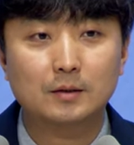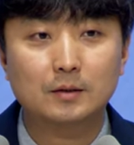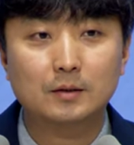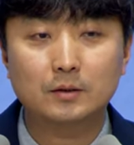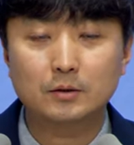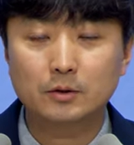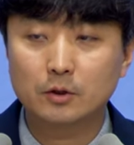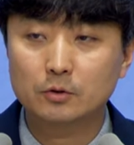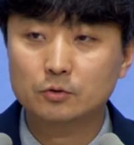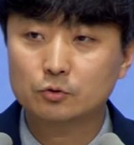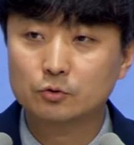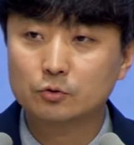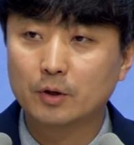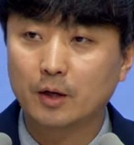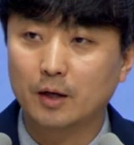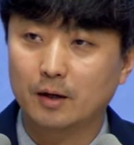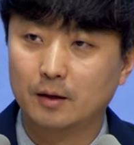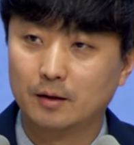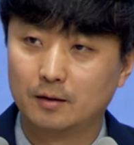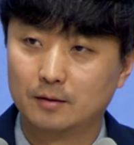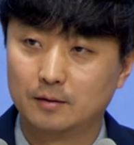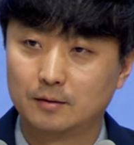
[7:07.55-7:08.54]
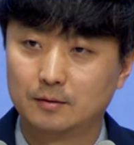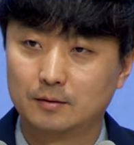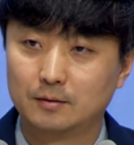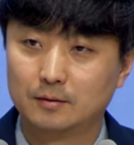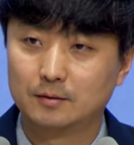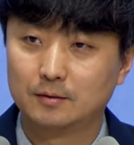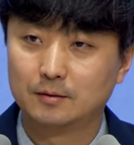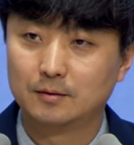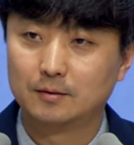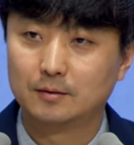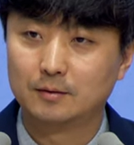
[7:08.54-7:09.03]
은연 중에
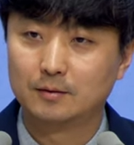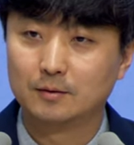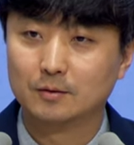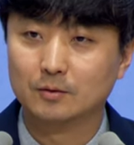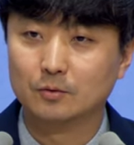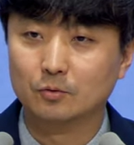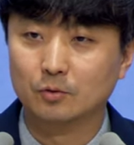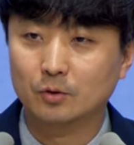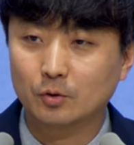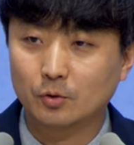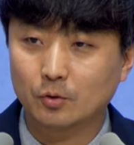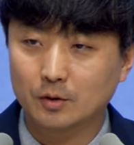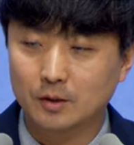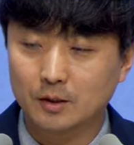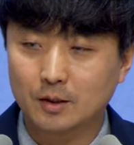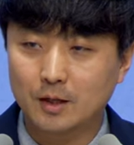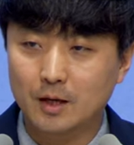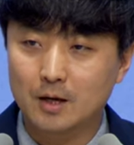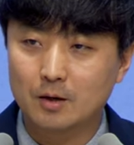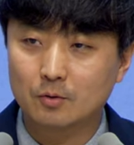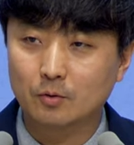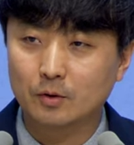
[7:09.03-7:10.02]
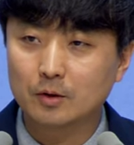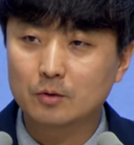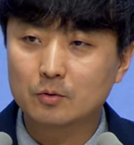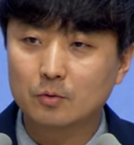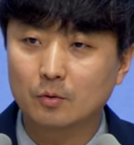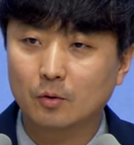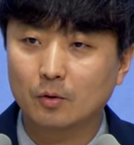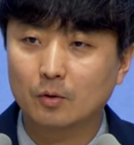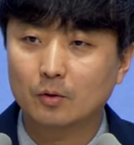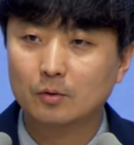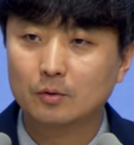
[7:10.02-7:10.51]
우리도 기대하고
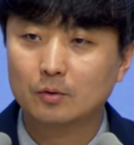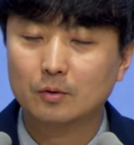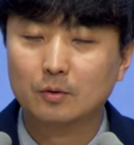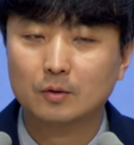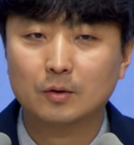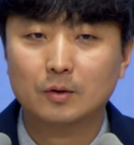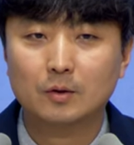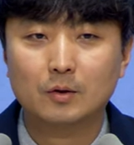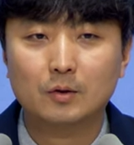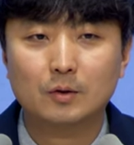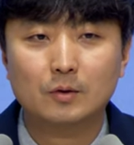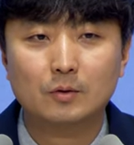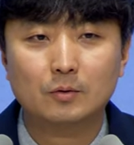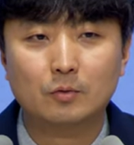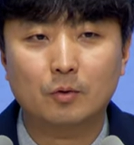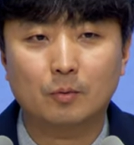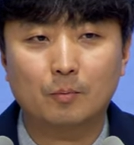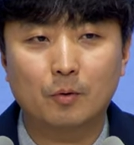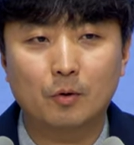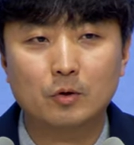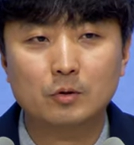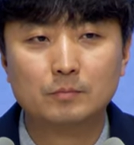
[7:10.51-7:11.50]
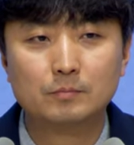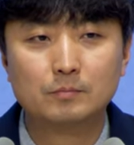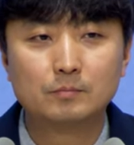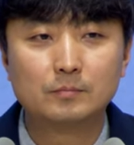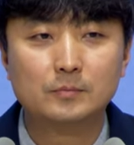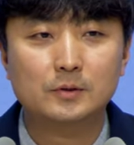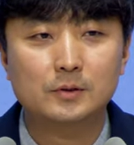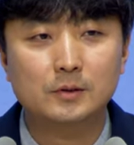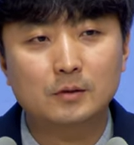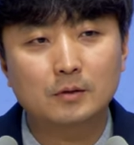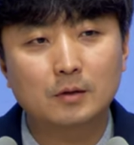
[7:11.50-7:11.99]
있고 또
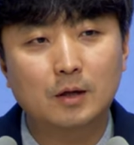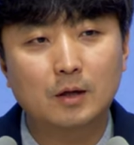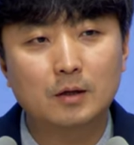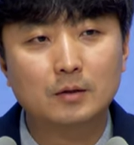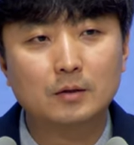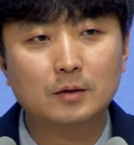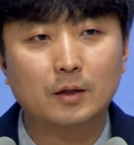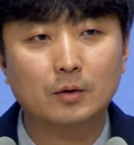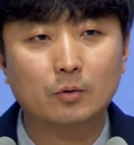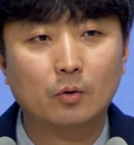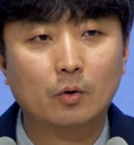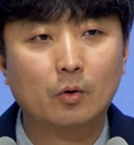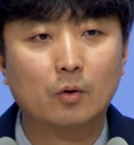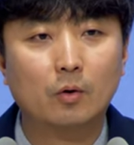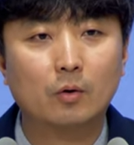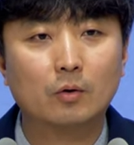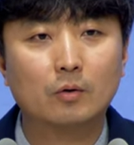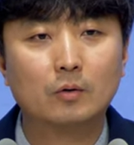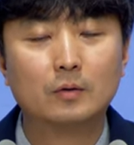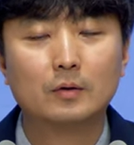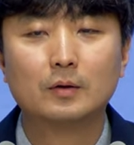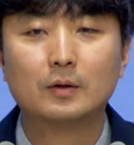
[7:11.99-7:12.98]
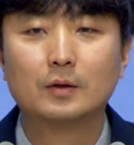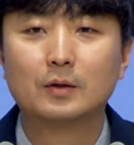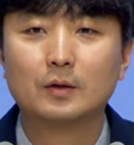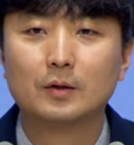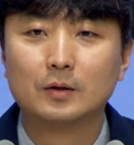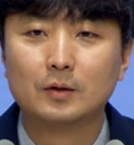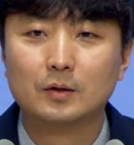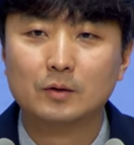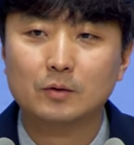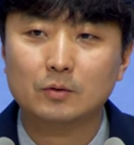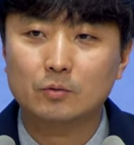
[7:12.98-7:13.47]
복음 증거할 때도
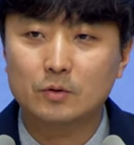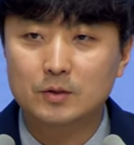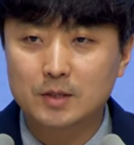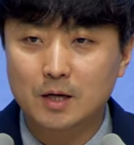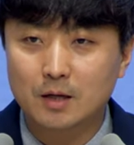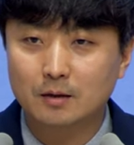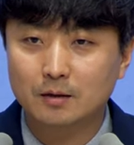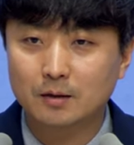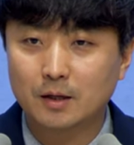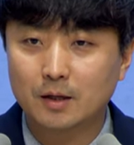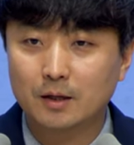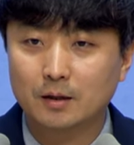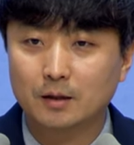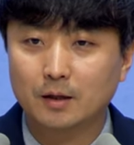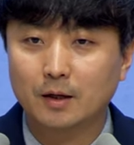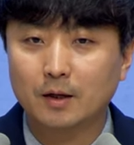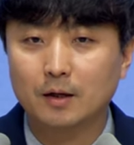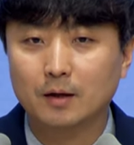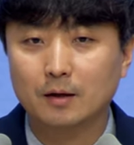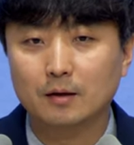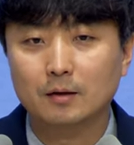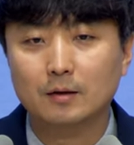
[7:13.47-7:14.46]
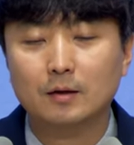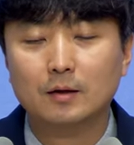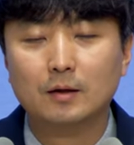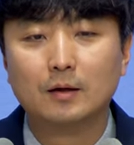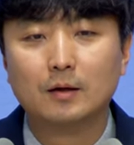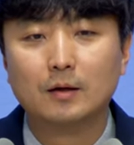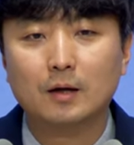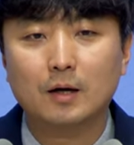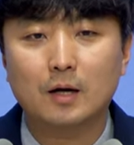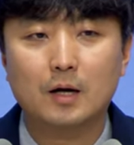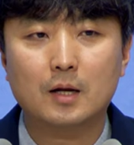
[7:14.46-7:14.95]
우리 상대에게
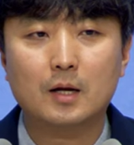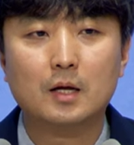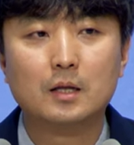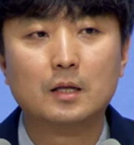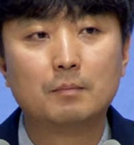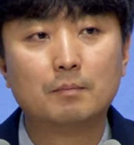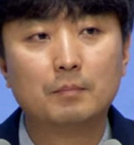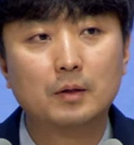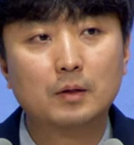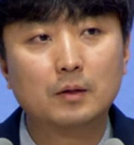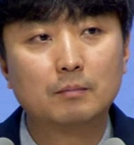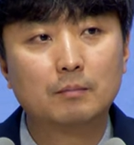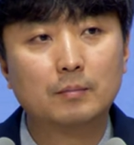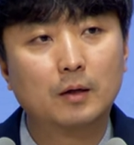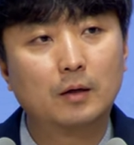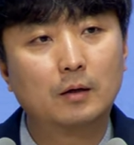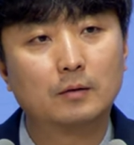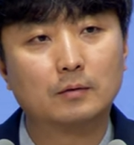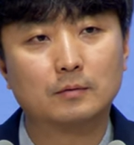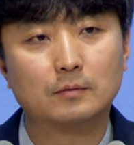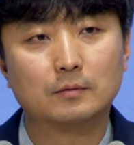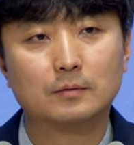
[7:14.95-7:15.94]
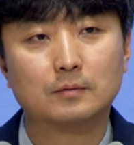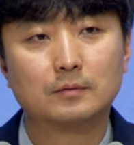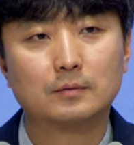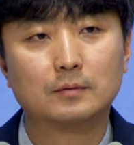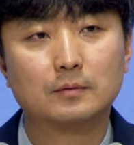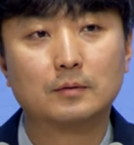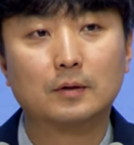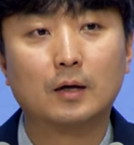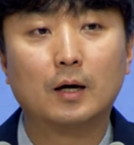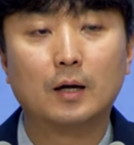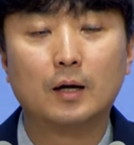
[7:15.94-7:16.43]
하나님 믿으면
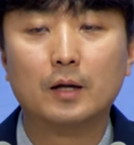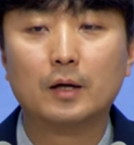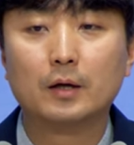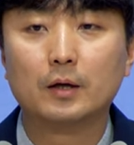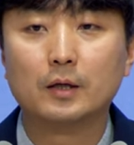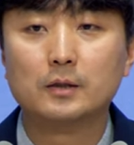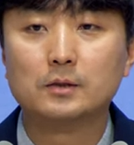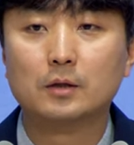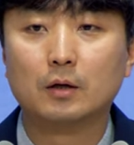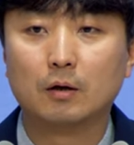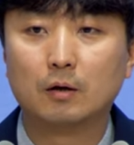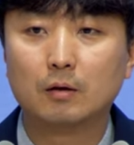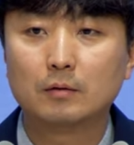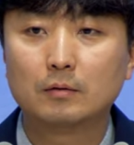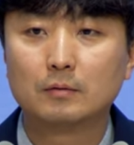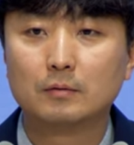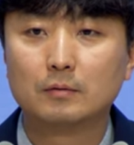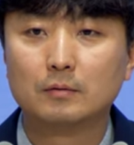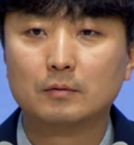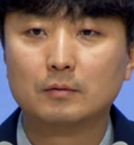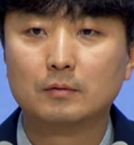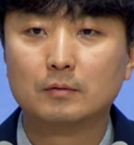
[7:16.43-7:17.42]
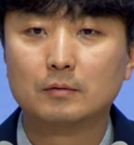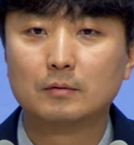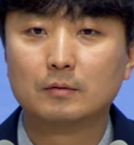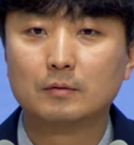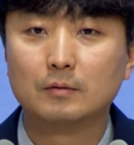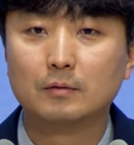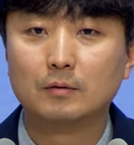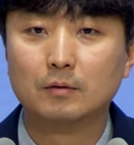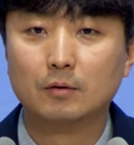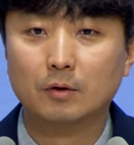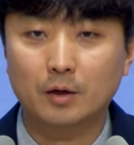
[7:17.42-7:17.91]
하나님께서
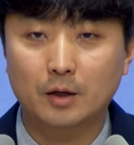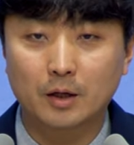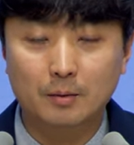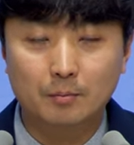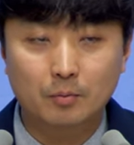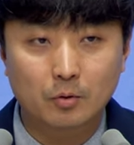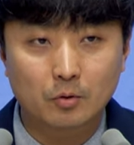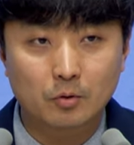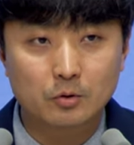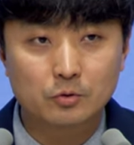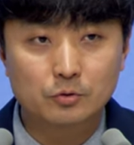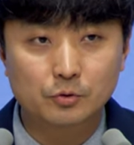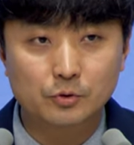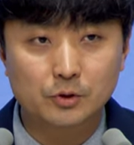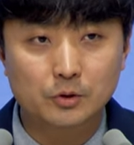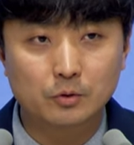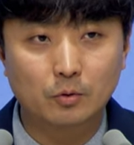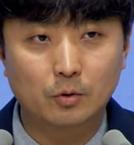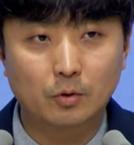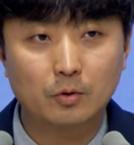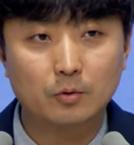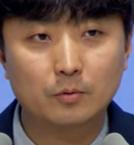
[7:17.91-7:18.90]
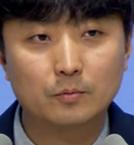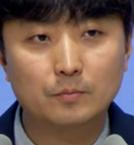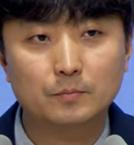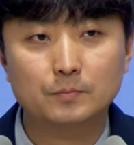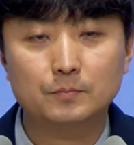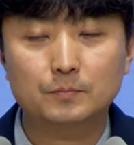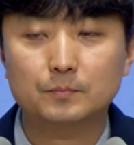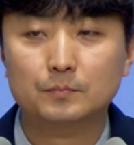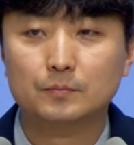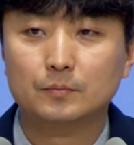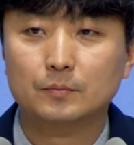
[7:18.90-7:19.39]
너에게 복을 주시고
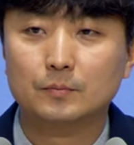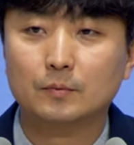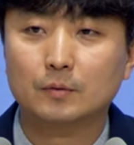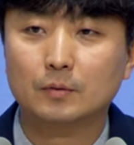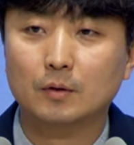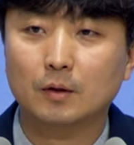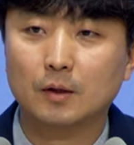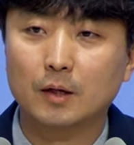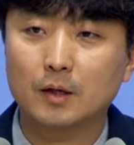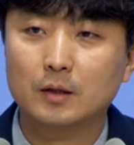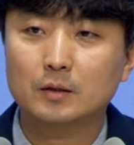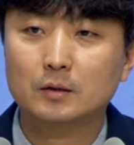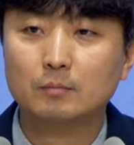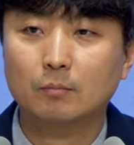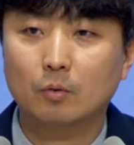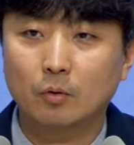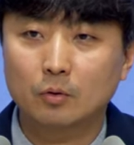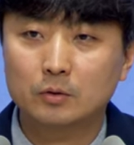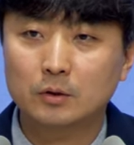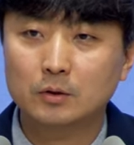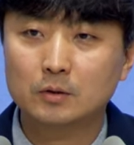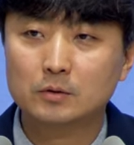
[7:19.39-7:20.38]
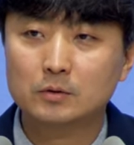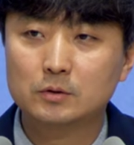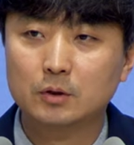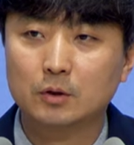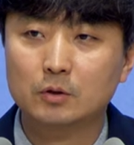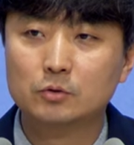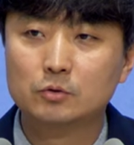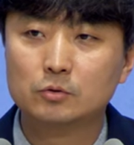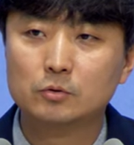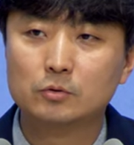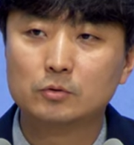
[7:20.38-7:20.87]
너의 그 모든
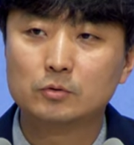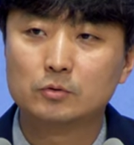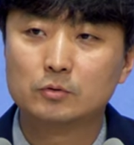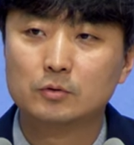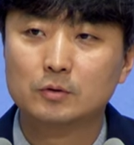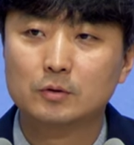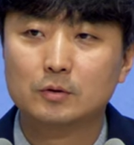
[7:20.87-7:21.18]
저주,